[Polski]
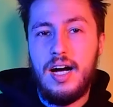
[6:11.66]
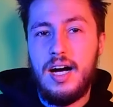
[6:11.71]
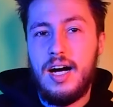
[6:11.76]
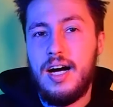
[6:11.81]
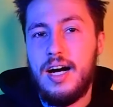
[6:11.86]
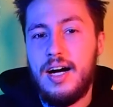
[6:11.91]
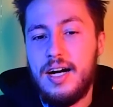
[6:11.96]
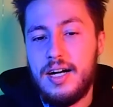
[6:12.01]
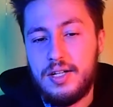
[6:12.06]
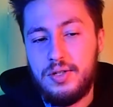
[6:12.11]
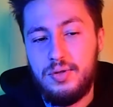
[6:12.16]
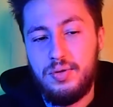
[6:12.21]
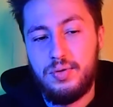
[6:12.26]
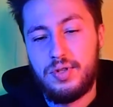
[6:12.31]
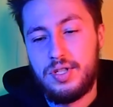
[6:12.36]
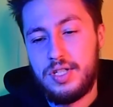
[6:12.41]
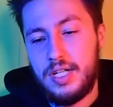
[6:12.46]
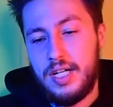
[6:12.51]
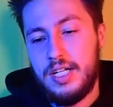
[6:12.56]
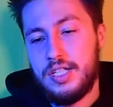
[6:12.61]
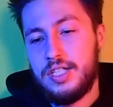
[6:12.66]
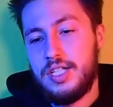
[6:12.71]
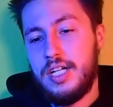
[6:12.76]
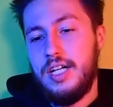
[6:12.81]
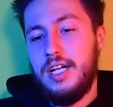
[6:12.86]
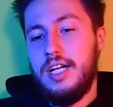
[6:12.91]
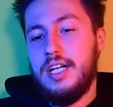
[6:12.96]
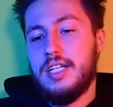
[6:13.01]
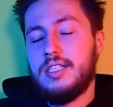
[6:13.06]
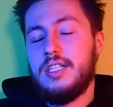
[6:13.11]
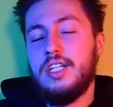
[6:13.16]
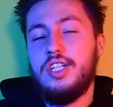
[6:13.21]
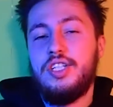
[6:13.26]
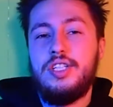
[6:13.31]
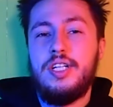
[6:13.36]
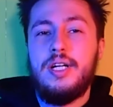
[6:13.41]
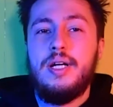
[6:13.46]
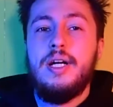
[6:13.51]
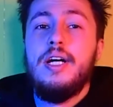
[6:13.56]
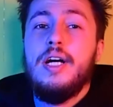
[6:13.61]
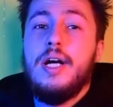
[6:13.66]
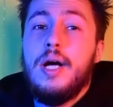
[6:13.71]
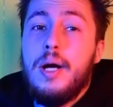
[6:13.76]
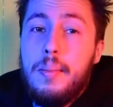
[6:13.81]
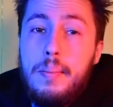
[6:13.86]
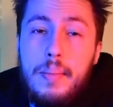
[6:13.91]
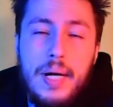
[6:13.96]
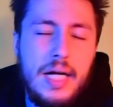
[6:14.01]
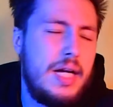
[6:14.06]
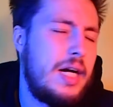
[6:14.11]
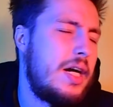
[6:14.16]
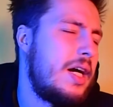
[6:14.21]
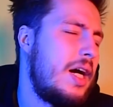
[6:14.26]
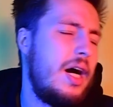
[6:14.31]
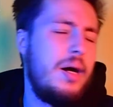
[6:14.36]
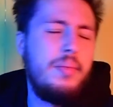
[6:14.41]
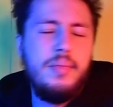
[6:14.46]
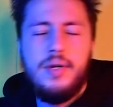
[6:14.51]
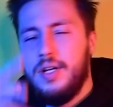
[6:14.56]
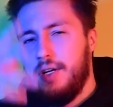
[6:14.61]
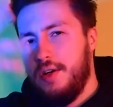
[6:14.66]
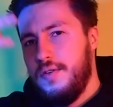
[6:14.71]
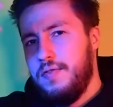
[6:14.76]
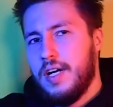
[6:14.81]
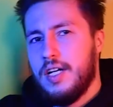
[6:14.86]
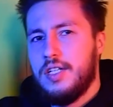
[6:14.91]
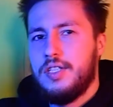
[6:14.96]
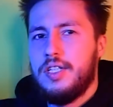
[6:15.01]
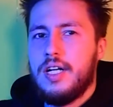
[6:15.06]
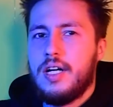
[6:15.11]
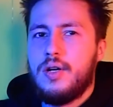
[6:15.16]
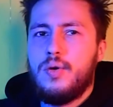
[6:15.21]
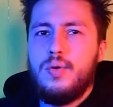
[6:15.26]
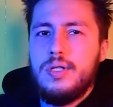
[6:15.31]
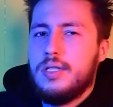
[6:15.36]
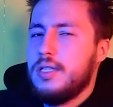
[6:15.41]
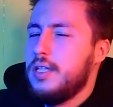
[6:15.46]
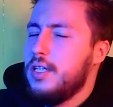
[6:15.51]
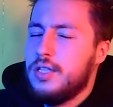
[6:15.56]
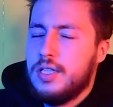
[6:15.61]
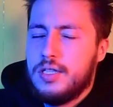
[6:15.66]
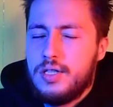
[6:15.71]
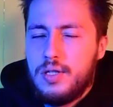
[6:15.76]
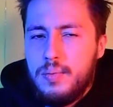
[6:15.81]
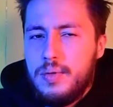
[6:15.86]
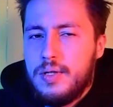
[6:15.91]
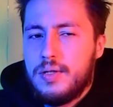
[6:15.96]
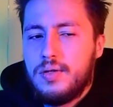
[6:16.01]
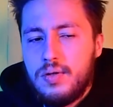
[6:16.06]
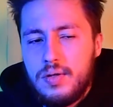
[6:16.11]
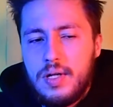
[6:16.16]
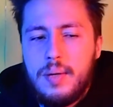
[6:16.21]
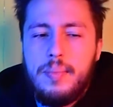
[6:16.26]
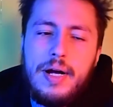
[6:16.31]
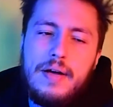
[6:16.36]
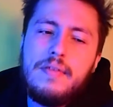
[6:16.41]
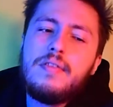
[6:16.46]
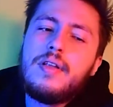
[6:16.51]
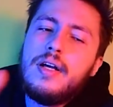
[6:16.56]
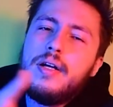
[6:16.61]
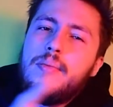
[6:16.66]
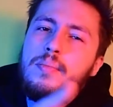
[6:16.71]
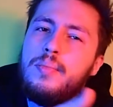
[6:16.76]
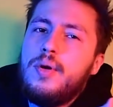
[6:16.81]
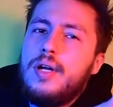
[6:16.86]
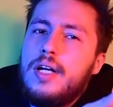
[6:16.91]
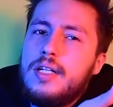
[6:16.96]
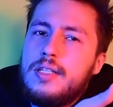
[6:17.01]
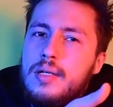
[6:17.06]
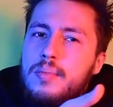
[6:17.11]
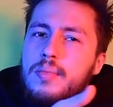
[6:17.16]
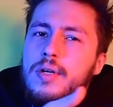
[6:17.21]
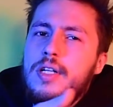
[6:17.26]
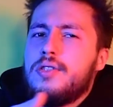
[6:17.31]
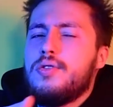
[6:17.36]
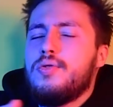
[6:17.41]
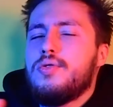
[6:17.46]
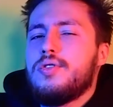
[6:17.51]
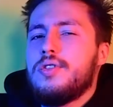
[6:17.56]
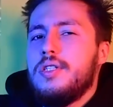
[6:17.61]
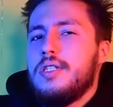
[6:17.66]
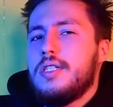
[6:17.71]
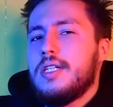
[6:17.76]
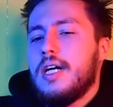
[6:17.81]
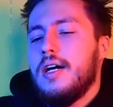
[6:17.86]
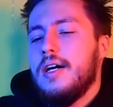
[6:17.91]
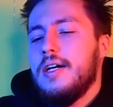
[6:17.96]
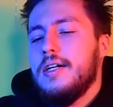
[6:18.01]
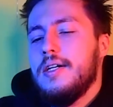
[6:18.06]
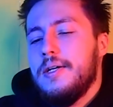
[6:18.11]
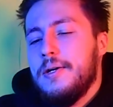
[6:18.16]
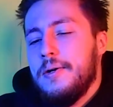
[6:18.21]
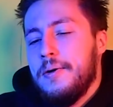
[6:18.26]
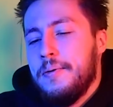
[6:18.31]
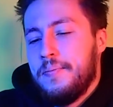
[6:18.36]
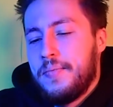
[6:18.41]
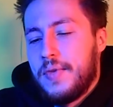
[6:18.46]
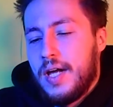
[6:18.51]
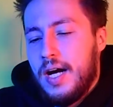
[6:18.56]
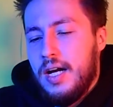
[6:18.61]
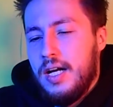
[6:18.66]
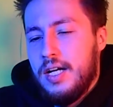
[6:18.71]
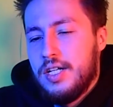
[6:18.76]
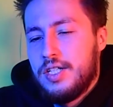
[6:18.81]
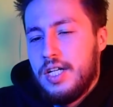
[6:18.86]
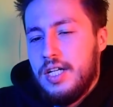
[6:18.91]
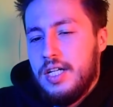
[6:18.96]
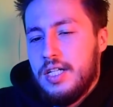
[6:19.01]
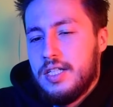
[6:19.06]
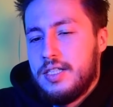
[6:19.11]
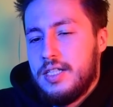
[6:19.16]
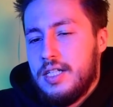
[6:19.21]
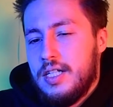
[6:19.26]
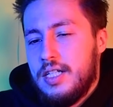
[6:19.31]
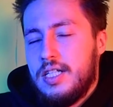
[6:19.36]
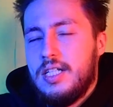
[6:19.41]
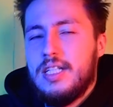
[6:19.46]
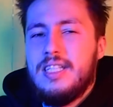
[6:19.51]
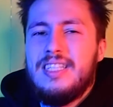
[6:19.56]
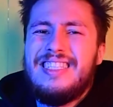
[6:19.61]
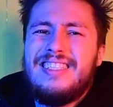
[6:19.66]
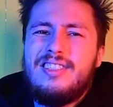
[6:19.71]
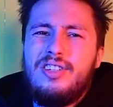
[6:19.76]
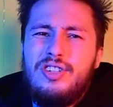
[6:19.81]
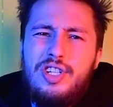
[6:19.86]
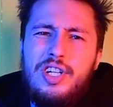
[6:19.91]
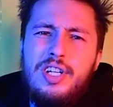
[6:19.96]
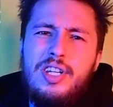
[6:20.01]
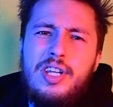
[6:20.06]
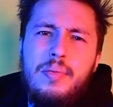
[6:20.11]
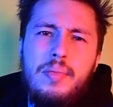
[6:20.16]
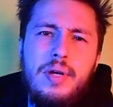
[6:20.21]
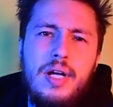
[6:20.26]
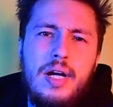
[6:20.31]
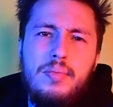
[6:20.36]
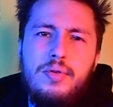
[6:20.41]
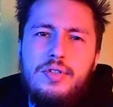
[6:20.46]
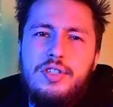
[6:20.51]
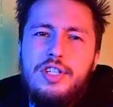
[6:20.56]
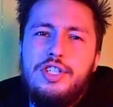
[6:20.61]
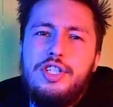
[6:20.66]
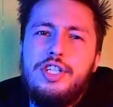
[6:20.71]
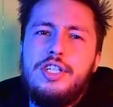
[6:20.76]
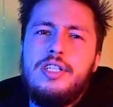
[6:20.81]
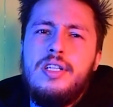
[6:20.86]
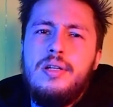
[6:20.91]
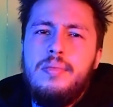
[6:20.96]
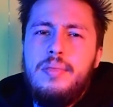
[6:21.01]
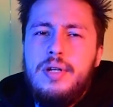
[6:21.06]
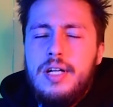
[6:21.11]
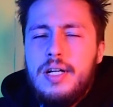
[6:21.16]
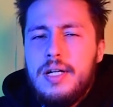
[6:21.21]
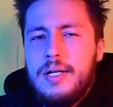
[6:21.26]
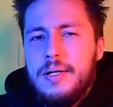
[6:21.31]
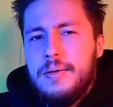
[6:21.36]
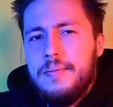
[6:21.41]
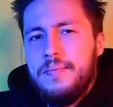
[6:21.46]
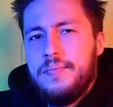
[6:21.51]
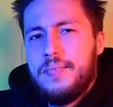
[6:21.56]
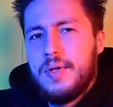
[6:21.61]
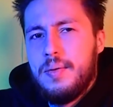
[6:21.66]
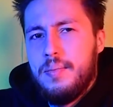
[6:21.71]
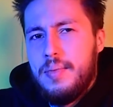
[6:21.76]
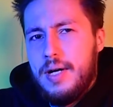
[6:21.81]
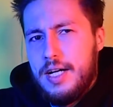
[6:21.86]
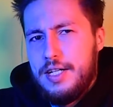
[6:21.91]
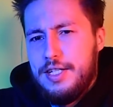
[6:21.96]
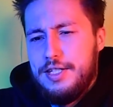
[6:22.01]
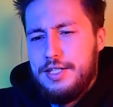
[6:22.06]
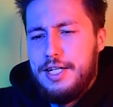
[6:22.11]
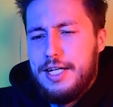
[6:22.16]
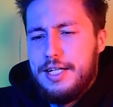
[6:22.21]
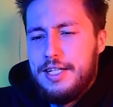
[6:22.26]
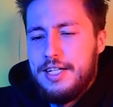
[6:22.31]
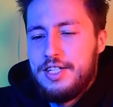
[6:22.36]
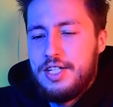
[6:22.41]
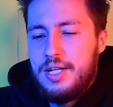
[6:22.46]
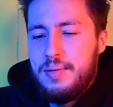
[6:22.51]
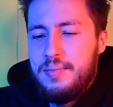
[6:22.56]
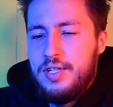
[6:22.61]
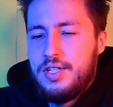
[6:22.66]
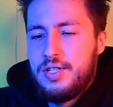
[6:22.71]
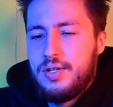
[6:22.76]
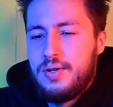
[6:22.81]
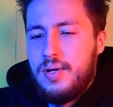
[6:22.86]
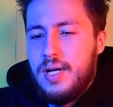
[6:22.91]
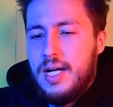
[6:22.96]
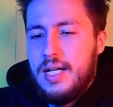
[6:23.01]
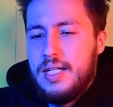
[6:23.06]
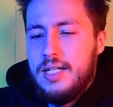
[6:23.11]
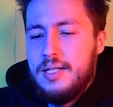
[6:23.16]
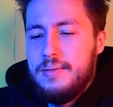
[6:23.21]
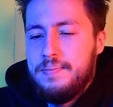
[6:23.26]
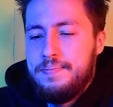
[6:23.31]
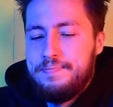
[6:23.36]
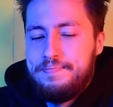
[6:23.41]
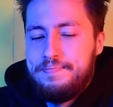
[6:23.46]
A kurczę, jeżeli jesteście maniakami i wiecie, jak whisky, że sobie to naprawdę polecam, bo jest różnica. Ale jeżeli jesteście codziennymi albo niedzielnymi bardziej zjadaczami czekolady,